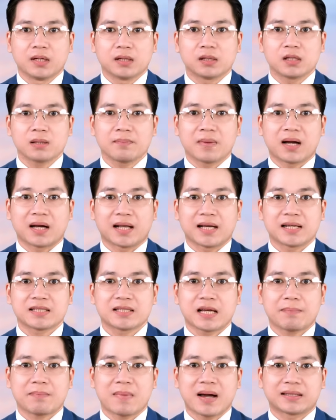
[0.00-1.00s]
tước bằng lái
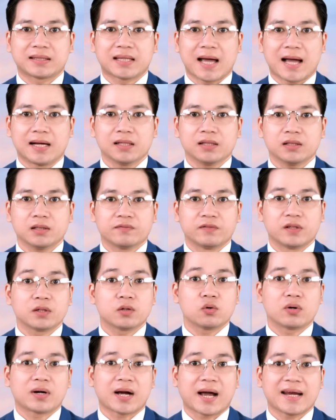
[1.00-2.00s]
xe ba tháng với
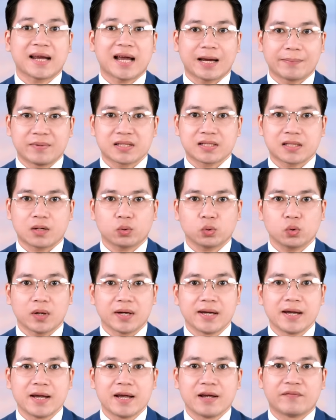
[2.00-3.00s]
cô gái hai mươi sáu
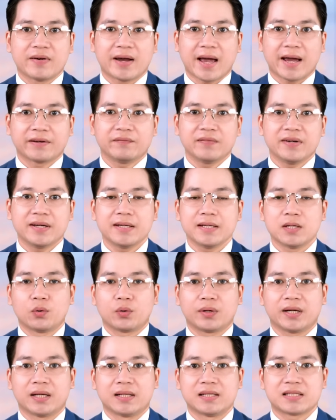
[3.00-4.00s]
tuổi về hành vi điều
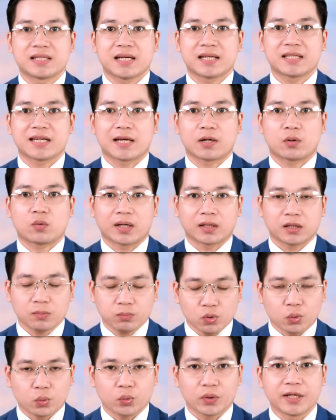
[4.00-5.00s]
khiển xe chạy quá
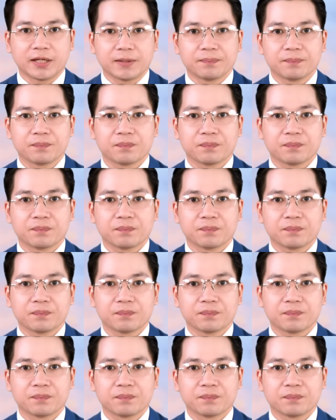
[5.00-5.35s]
tốc độ quy định.